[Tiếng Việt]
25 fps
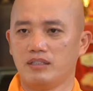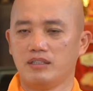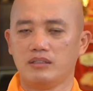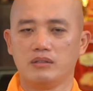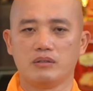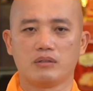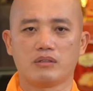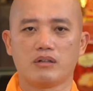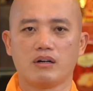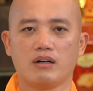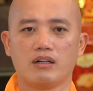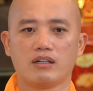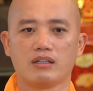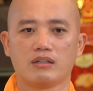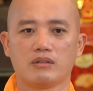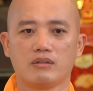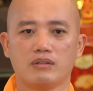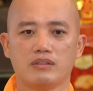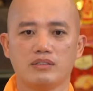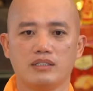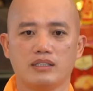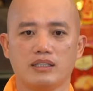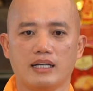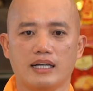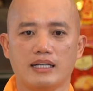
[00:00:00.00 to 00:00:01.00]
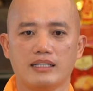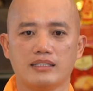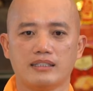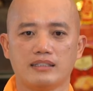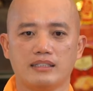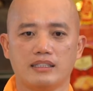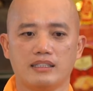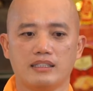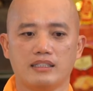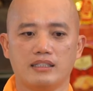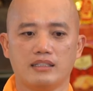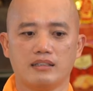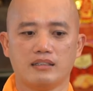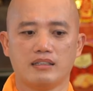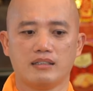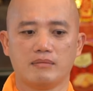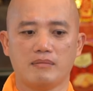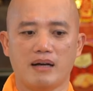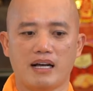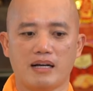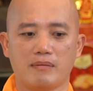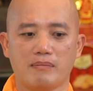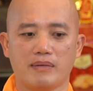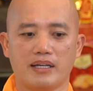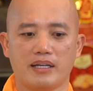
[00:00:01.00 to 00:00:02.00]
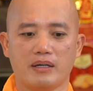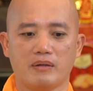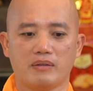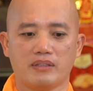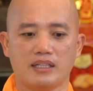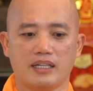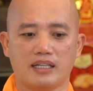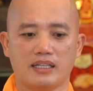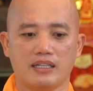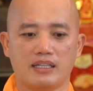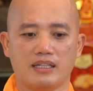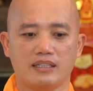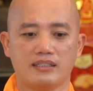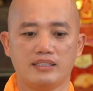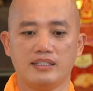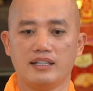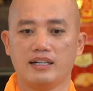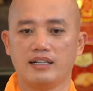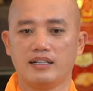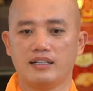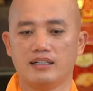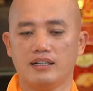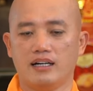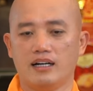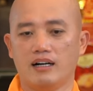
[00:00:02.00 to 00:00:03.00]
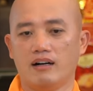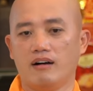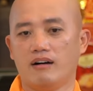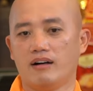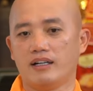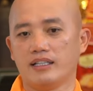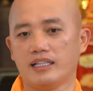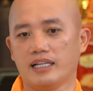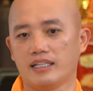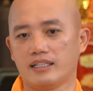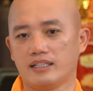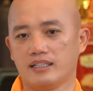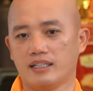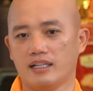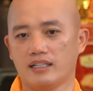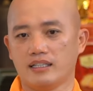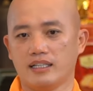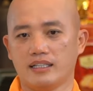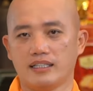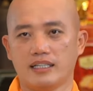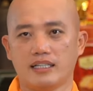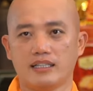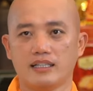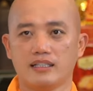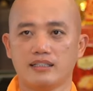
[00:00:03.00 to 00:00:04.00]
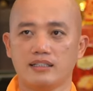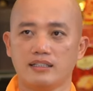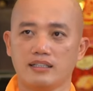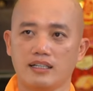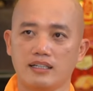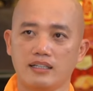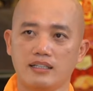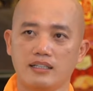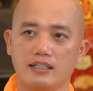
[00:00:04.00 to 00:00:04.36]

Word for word: Dù con của những anh chị, những người bạn bè của thầy họ nhờ, họ hỏi thầy như thế, thầy giải thích như thế